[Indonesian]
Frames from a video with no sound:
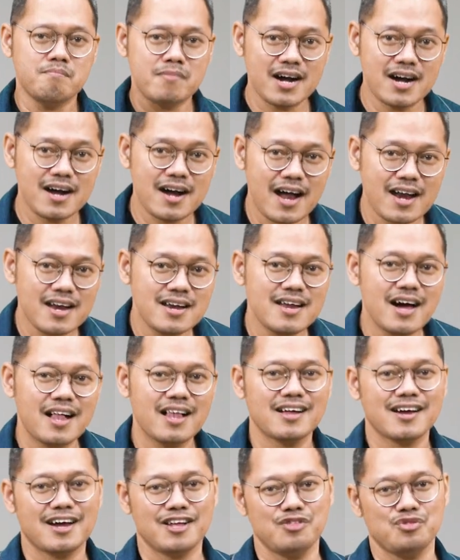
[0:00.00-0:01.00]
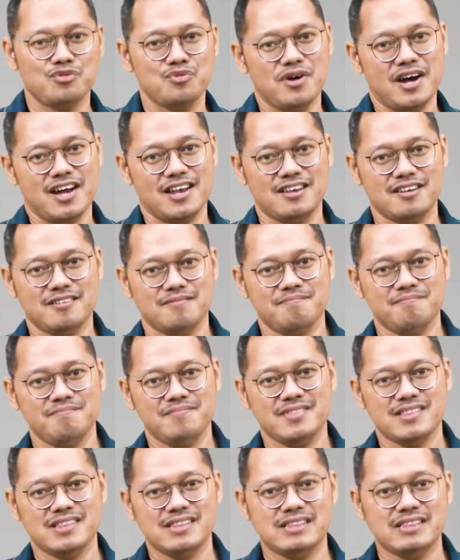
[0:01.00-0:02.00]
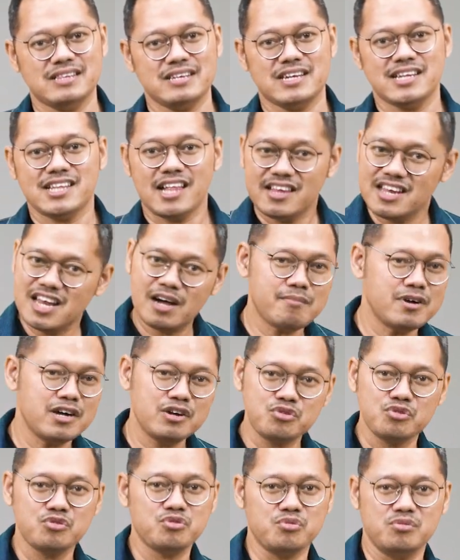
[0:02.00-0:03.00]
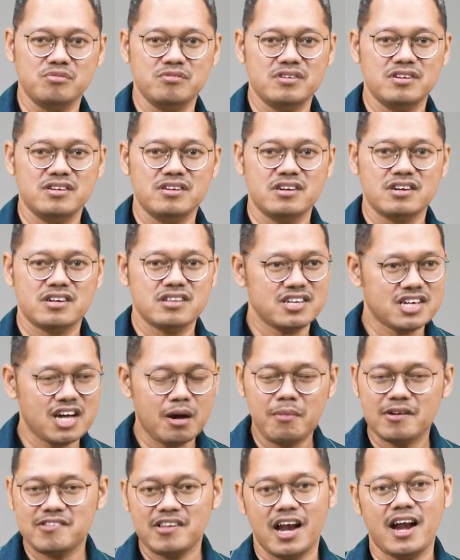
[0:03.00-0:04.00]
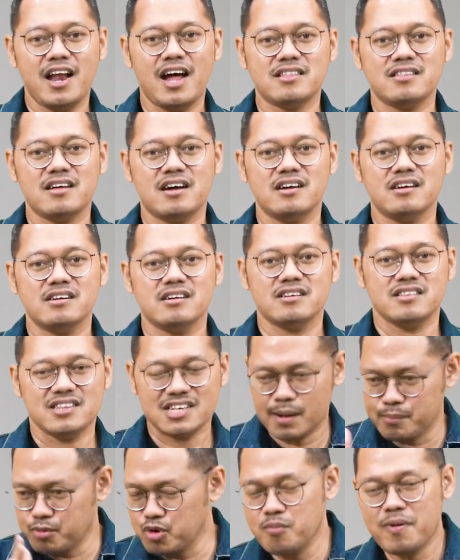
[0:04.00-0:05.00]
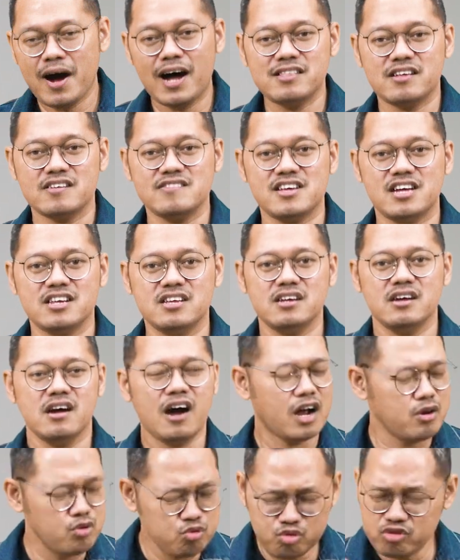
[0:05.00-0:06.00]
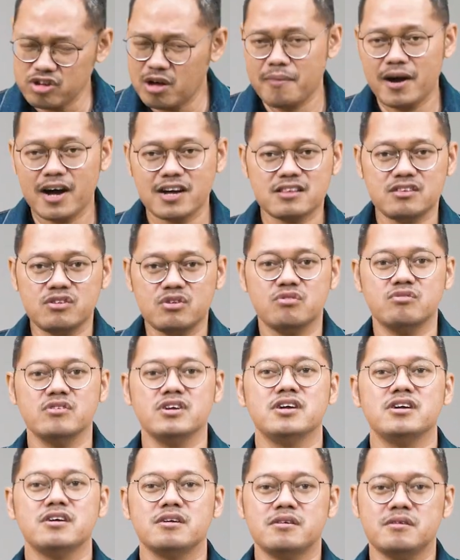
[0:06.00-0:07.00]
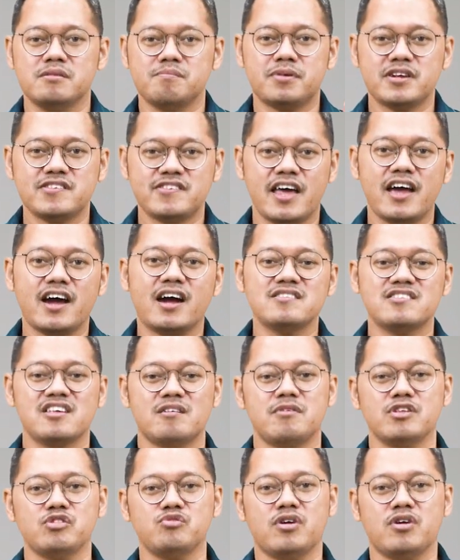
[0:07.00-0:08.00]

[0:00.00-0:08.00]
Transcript: Mengandalkan Tuhan. Kita tidak menggerutu. Ketika masalah datang, ketika perubahan terjadi, aduh susah banget. No, Percayakan sama